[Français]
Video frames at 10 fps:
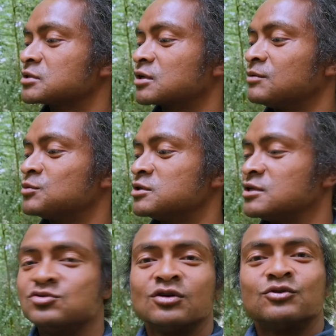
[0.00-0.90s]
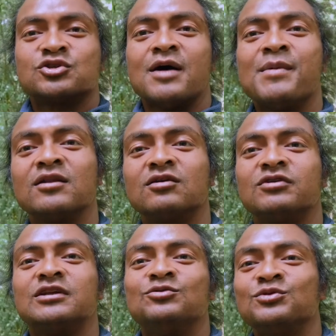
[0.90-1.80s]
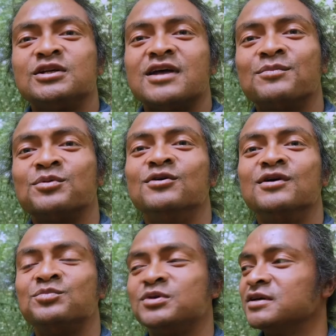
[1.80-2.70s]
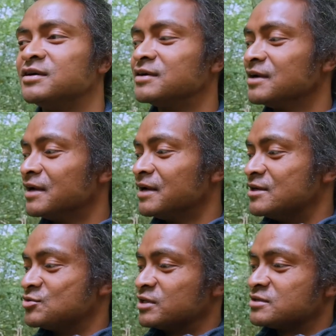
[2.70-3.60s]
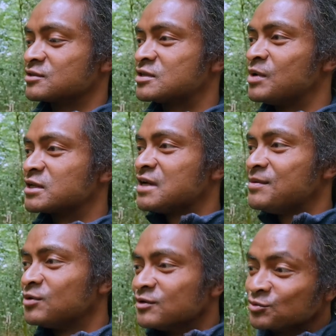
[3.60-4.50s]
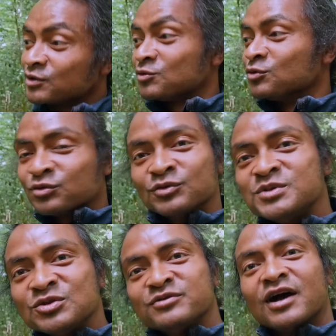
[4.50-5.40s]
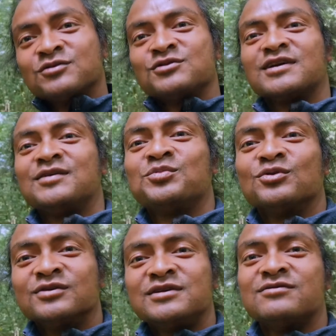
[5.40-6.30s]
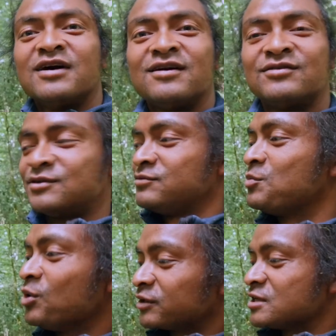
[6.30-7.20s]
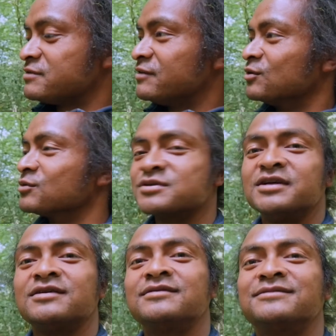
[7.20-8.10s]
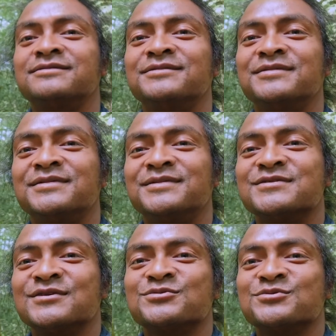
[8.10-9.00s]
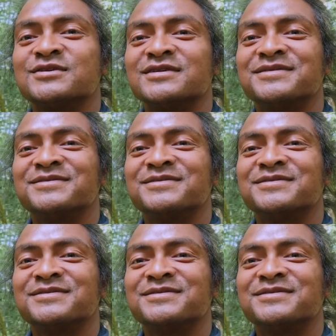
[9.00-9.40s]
C'est comme c'est une sorte de chaman en fait. Il nous guide un peu. Et puis si on est sensible à ça, bon, en tout cas, on trouve une petite ouverture et puis on y va. Enfin, moi en tout cas, j'y vais volontiers. Sans souci.